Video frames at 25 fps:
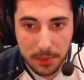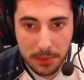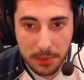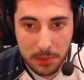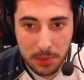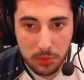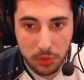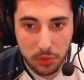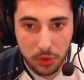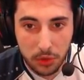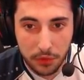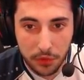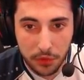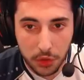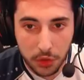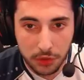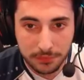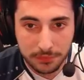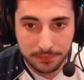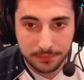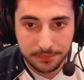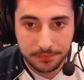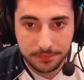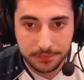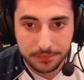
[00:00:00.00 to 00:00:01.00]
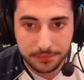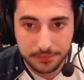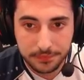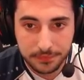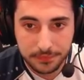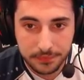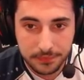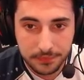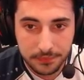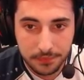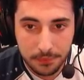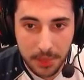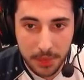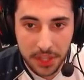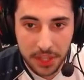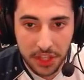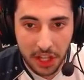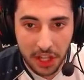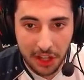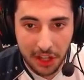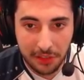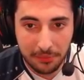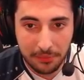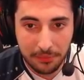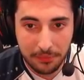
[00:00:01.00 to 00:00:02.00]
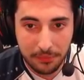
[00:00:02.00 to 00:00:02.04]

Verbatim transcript: ma boule de feu. Maintenant.